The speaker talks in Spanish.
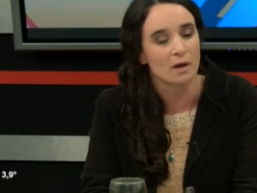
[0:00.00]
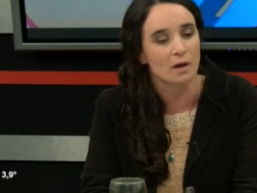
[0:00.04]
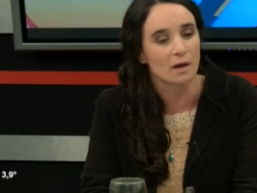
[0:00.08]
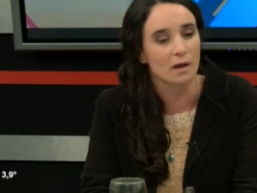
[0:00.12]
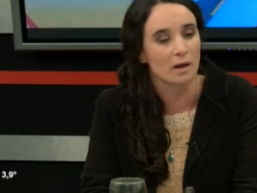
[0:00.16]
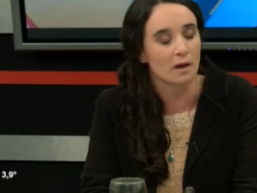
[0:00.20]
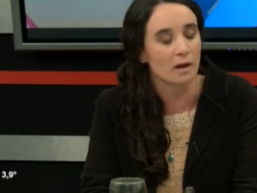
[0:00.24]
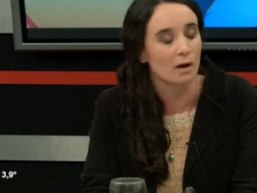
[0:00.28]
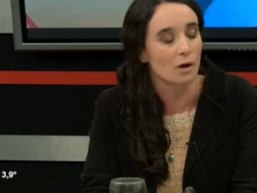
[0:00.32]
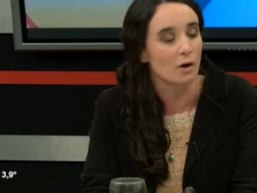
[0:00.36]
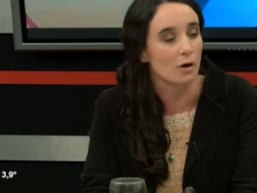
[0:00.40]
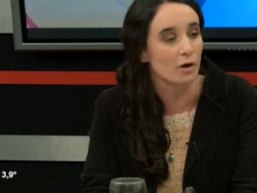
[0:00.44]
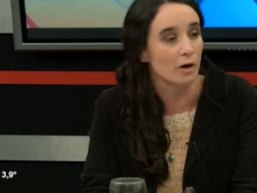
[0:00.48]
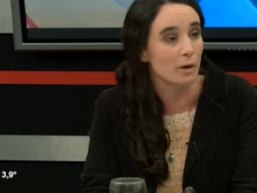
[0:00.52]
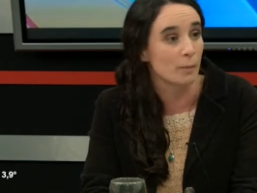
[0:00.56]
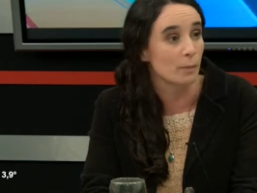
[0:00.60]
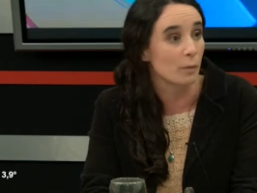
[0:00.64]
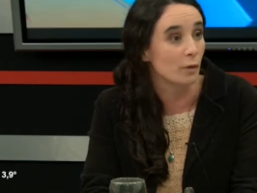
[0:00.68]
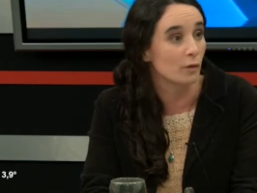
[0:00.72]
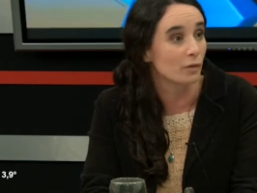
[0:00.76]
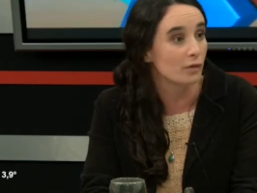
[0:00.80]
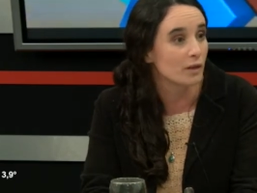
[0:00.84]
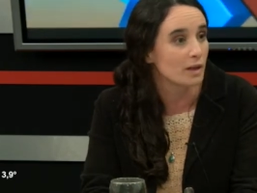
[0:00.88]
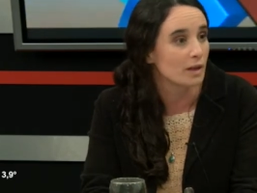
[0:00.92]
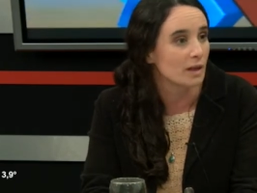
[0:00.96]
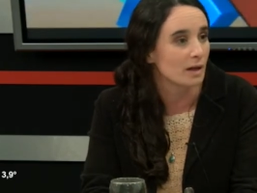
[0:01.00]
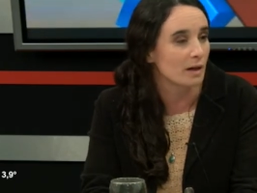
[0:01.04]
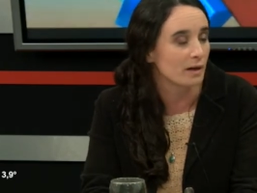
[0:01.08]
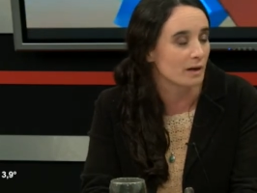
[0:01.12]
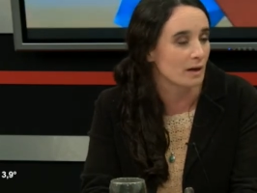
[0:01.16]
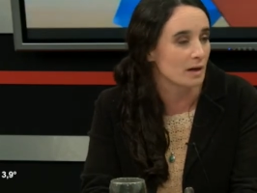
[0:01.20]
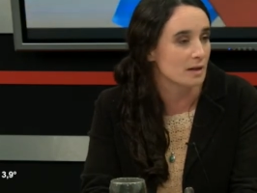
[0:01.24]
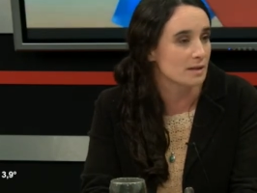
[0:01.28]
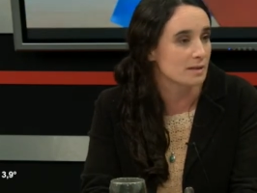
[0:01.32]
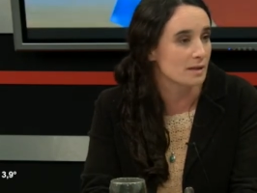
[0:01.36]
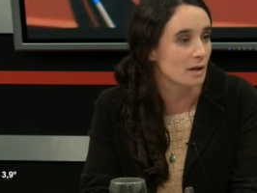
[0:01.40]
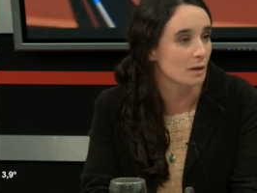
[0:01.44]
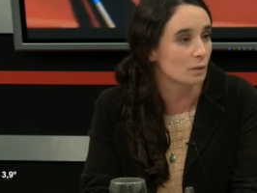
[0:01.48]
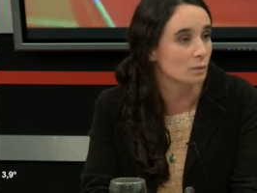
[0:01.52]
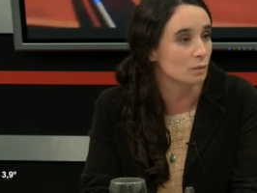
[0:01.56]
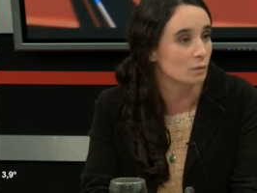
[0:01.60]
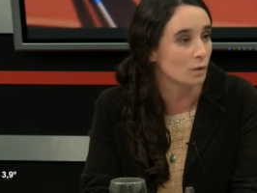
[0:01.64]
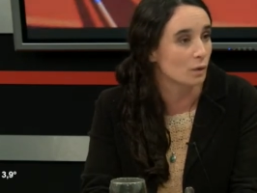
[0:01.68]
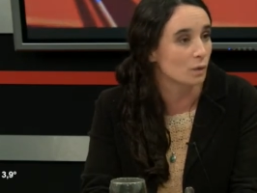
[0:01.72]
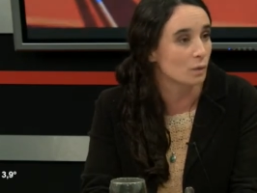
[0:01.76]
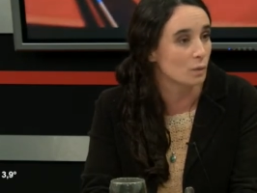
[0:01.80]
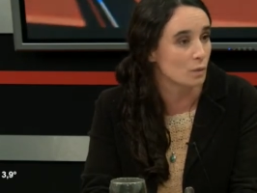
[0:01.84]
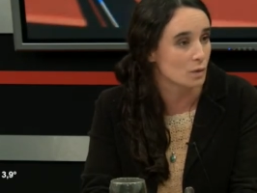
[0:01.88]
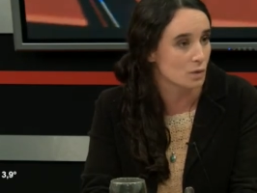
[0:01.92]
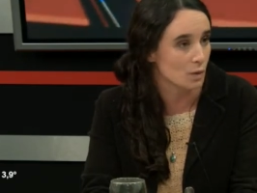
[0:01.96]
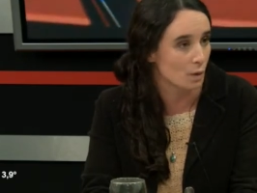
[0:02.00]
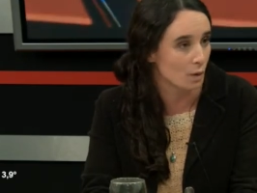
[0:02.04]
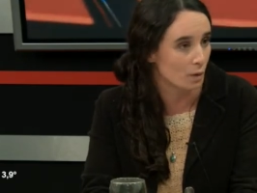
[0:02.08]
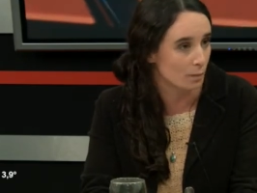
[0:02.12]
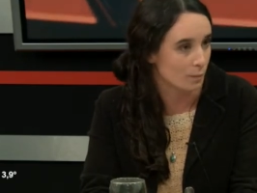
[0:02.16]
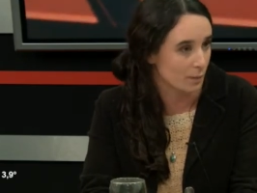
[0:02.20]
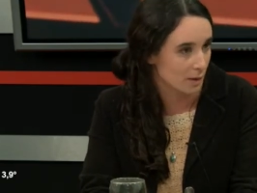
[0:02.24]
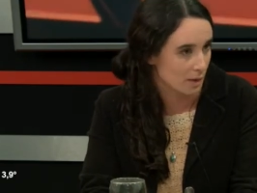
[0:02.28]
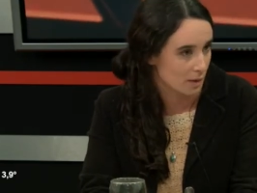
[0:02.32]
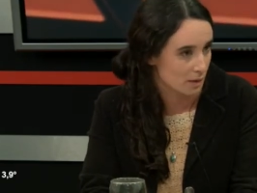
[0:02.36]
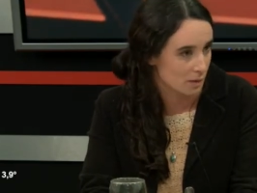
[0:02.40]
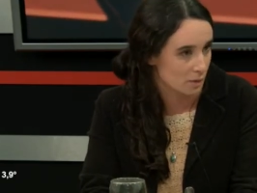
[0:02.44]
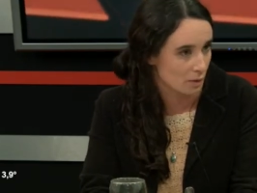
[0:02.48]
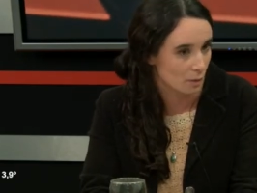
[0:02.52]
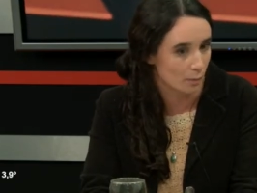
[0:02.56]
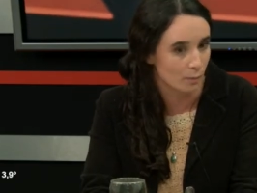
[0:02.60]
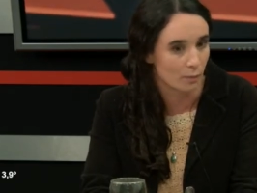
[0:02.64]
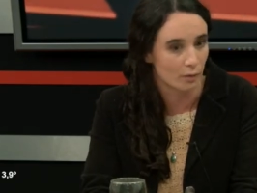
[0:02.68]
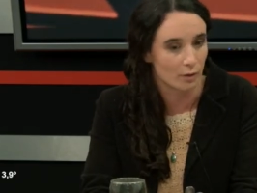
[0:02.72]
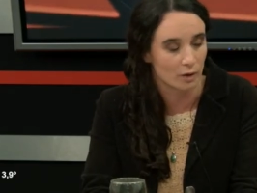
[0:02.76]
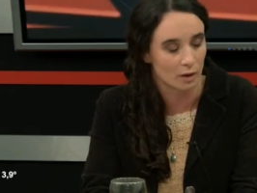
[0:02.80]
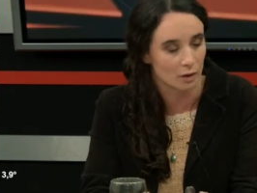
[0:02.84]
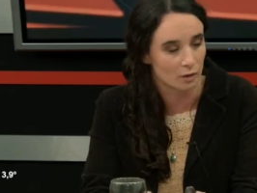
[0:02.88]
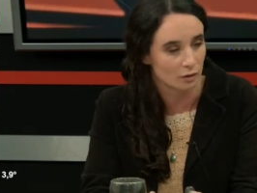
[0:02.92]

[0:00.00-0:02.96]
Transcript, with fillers: eh, correspondía realizar un concurso de precios. Por el